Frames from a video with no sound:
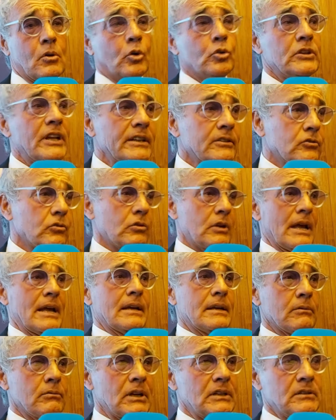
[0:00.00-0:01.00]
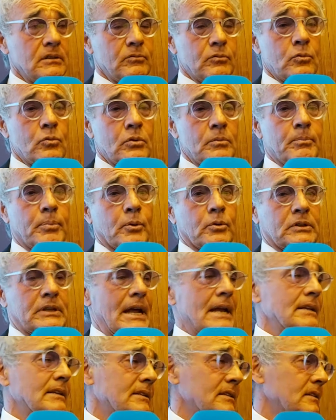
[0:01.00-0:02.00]
Ho detto che anche una TV
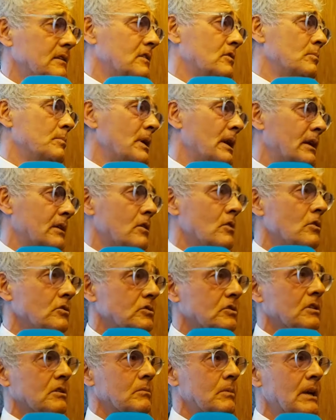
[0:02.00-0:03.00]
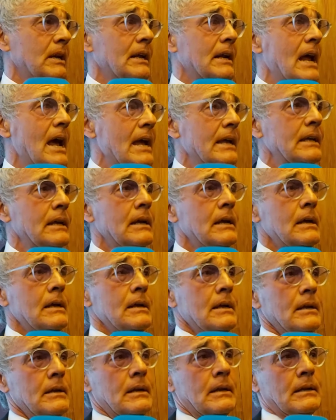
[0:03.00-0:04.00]
importante come la nostra, come la RAI,
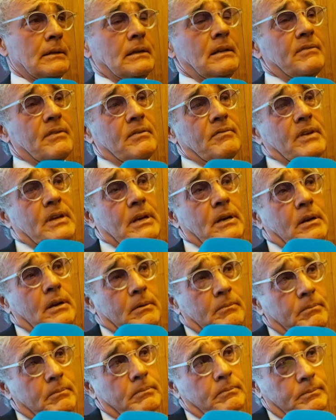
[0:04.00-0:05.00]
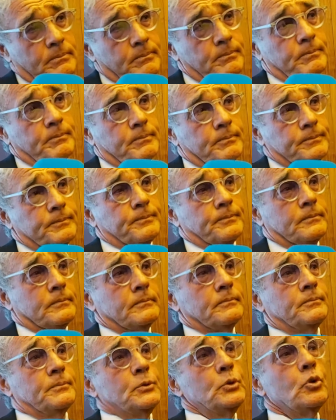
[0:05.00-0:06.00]
deve avere
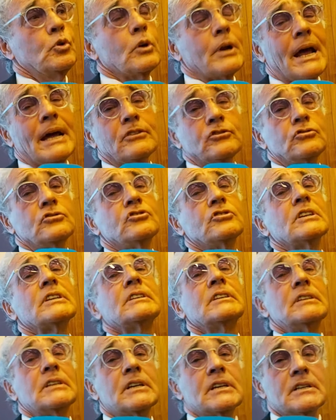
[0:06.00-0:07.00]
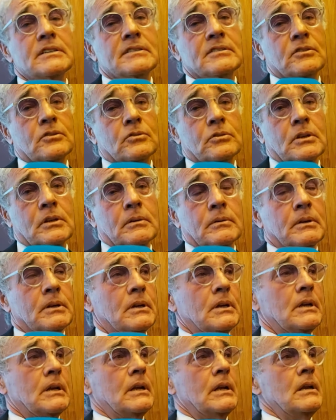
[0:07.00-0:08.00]
più coraggio in certe direzioni.
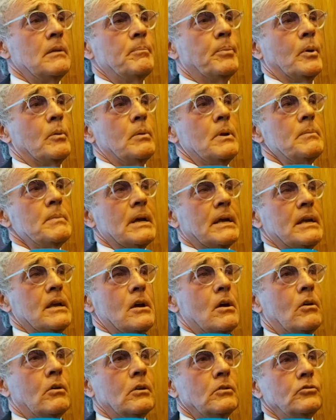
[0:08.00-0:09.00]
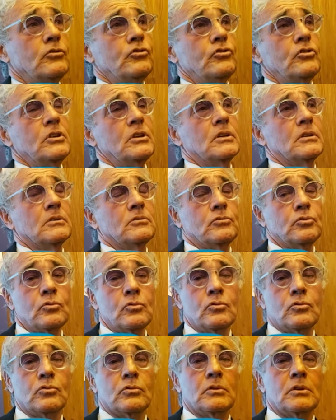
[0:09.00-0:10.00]
Il problema è che oggi
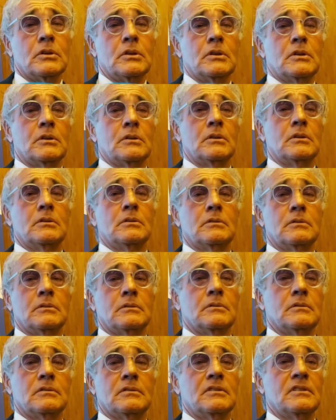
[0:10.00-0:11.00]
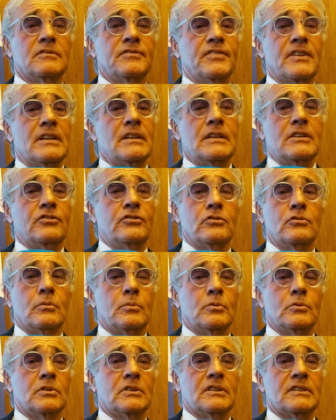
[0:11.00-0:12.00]
tu eh, se fallisci
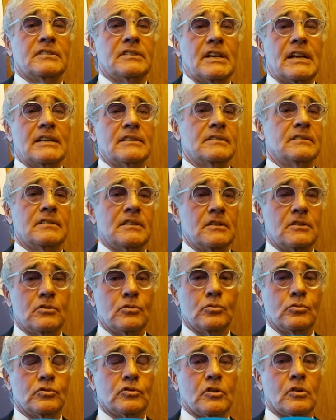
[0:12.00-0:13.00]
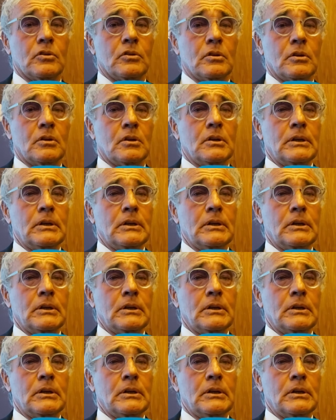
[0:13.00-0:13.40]
dopo due o tre serate sei chiuso.